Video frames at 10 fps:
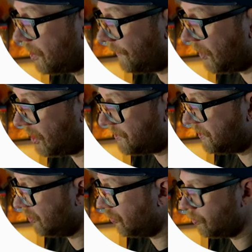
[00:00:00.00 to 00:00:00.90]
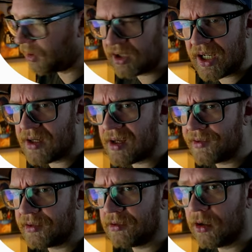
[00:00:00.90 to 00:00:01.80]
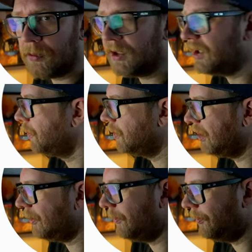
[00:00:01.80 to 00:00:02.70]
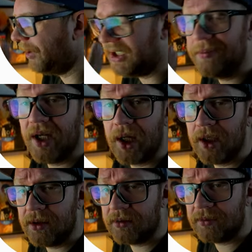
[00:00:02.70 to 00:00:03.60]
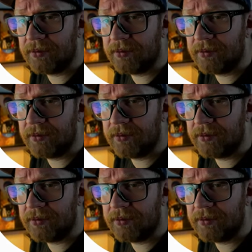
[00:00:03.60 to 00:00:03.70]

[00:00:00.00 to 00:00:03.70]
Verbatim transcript: Eine Finanzierung über Klarna ist das, glaube ich, oder äh, PayPal,